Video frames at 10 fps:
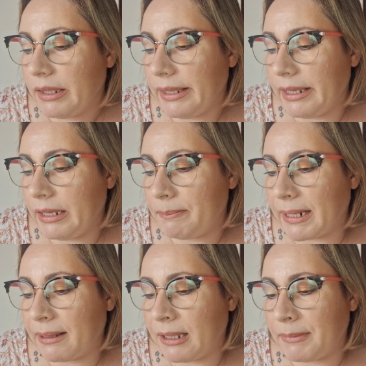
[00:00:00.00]
eh,
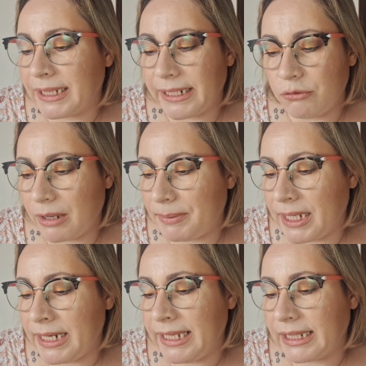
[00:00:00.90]
para mantener una
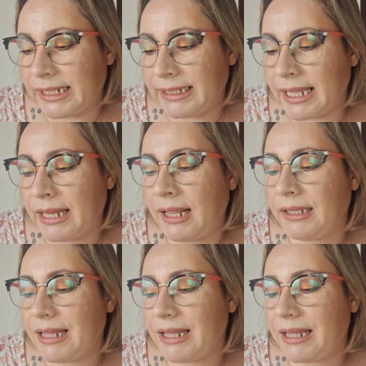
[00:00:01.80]
piel hidratada.